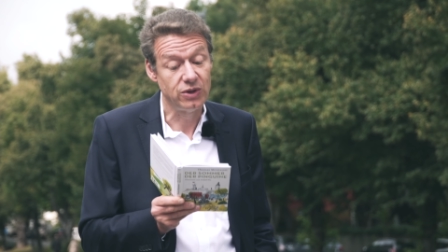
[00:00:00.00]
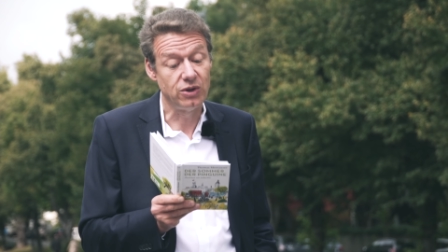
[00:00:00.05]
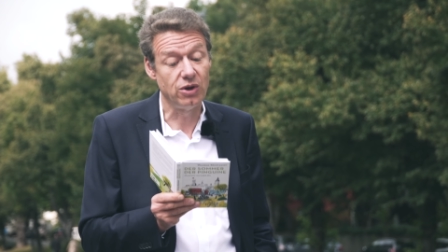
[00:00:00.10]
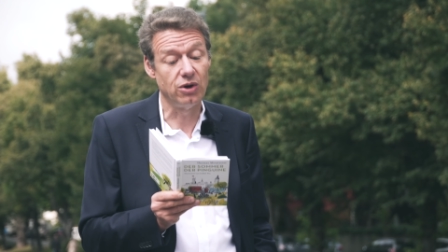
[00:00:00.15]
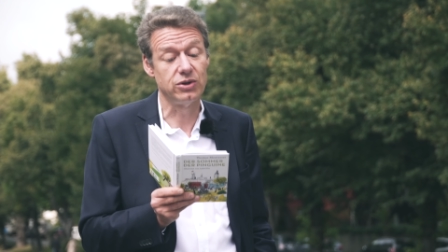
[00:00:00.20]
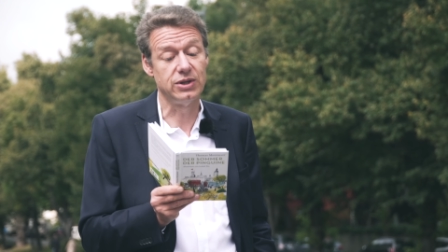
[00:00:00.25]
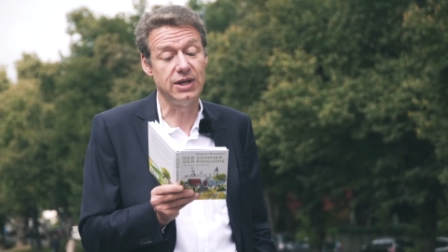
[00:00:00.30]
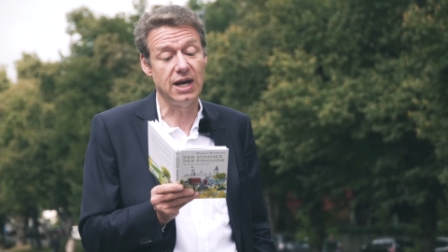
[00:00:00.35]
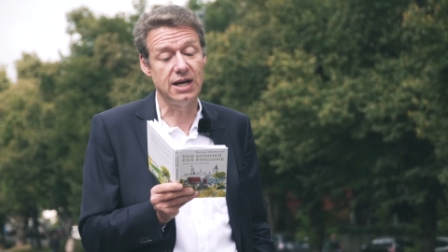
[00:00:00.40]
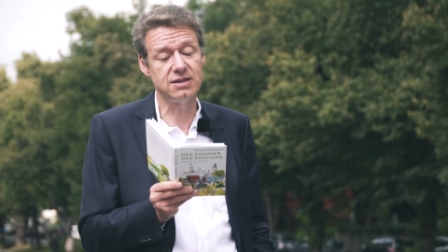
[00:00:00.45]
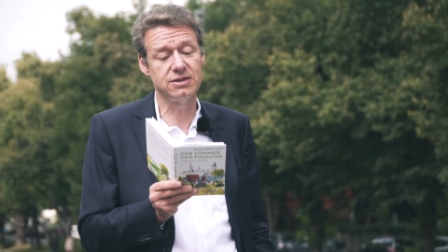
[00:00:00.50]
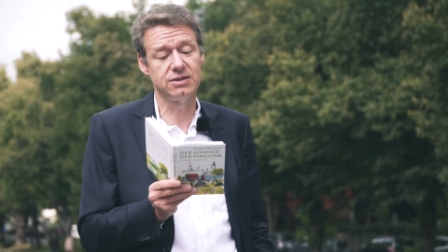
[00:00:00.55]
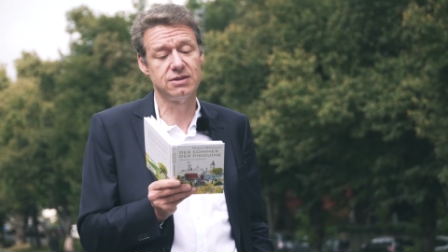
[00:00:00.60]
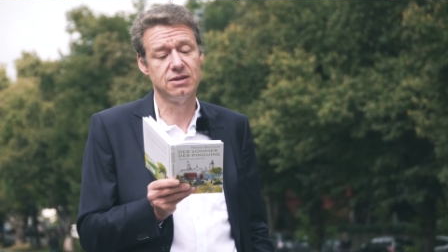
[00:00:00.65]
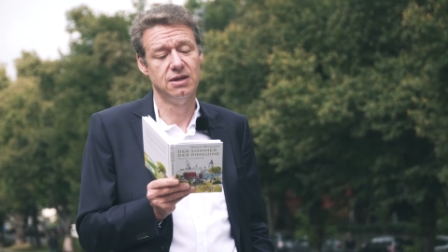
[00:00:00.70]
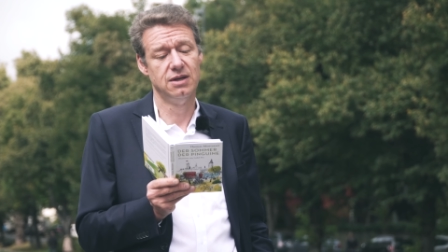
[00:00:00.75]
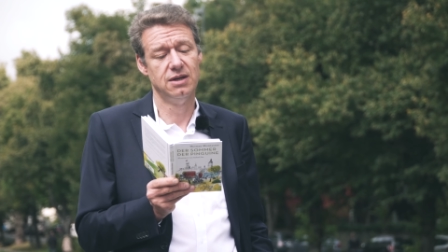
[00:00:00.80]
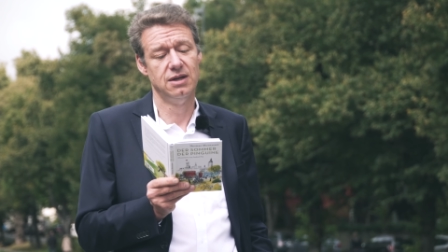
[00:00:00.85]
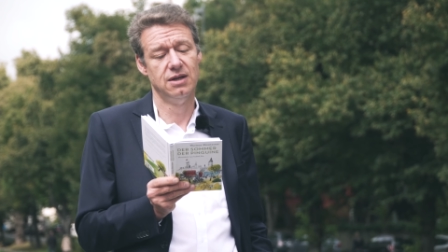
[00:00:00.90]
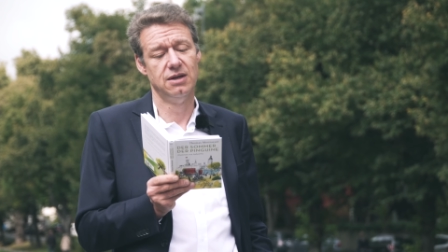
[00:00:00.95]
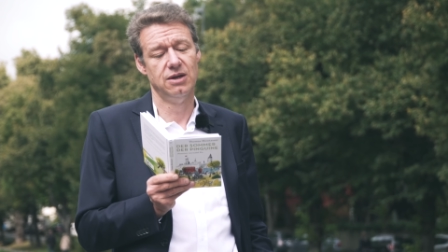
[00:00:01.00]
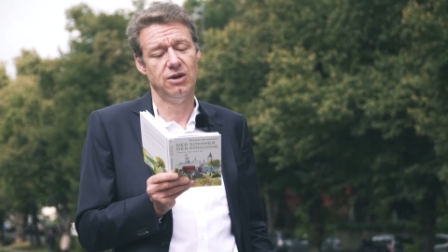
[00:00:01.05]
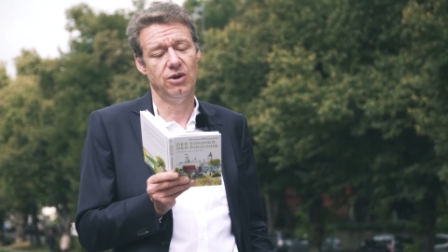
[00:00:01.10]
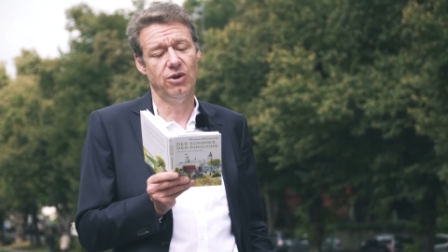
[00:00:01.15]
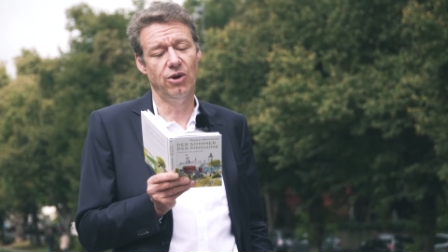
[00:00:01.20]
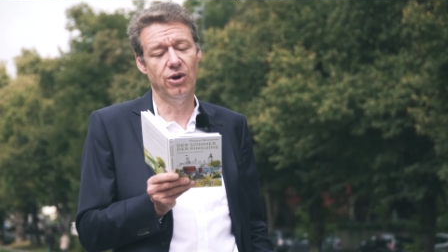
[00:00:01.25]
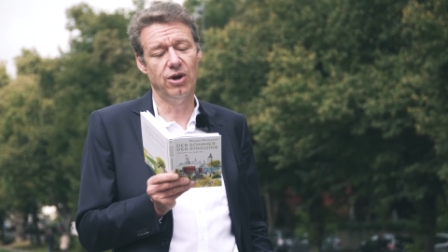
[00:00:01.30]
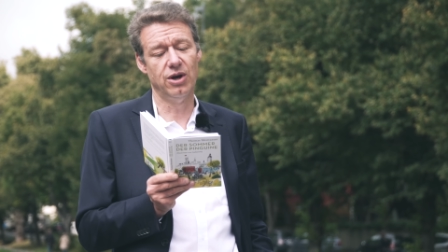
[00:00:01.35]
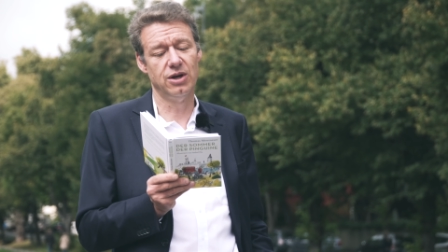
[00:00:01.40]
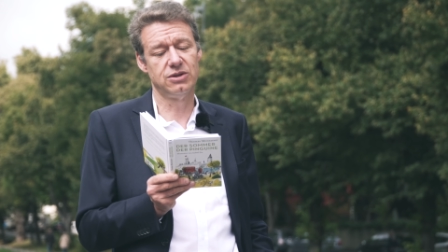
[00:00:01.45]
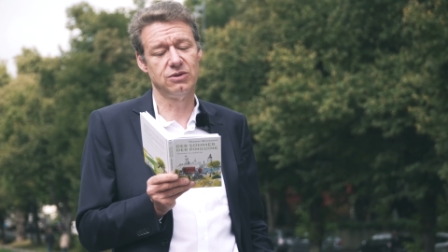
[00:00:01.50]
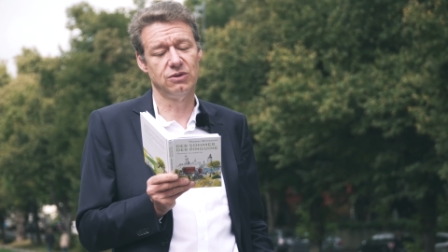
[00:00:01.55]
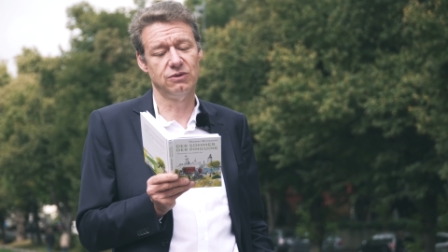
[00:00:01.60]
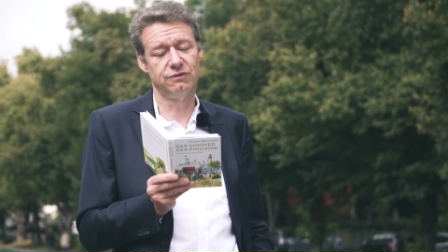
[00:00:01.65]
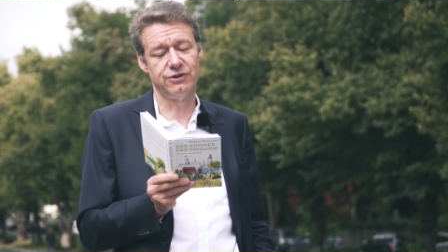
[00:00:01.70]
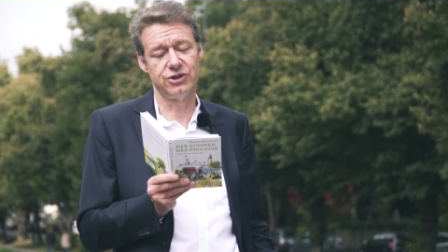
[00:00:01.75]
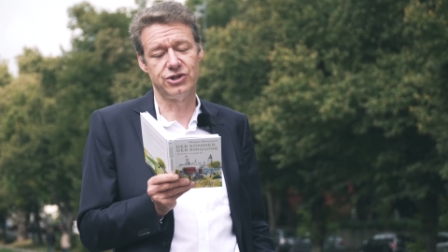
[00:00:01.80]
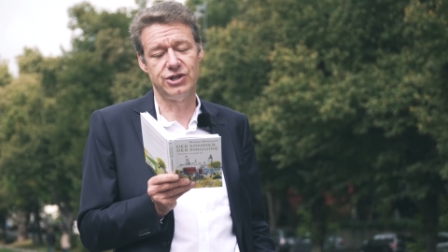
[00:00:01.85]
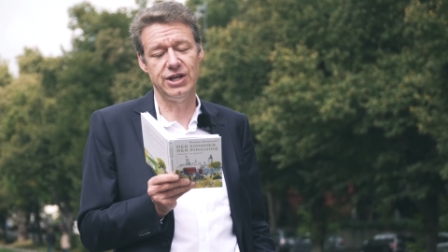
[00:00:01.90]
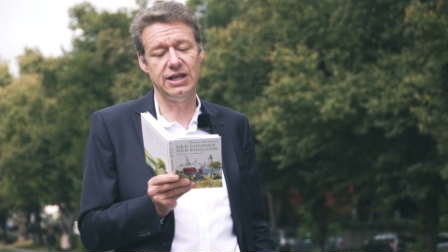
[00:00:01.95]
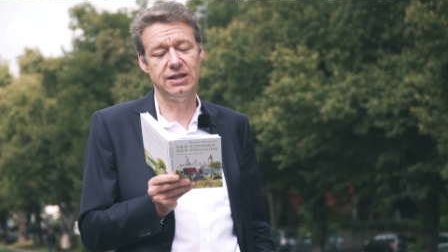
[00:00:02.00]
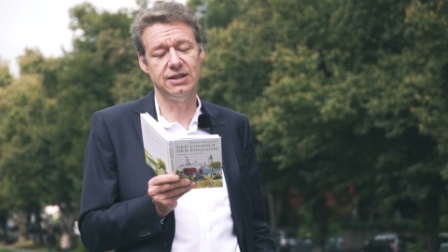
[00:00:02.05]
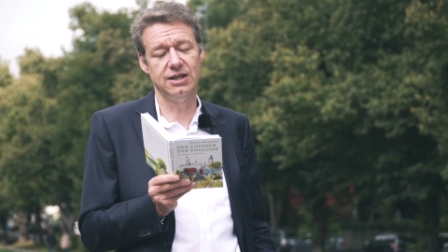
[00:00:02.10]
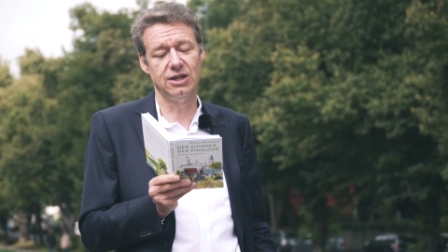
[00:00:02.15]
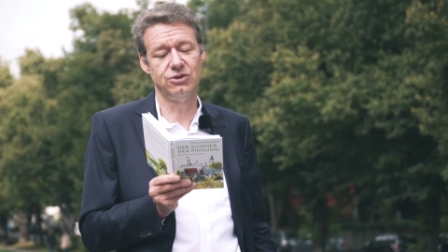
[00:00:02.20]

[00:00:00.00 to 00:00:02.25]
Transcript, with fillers: Doch das hört und versteht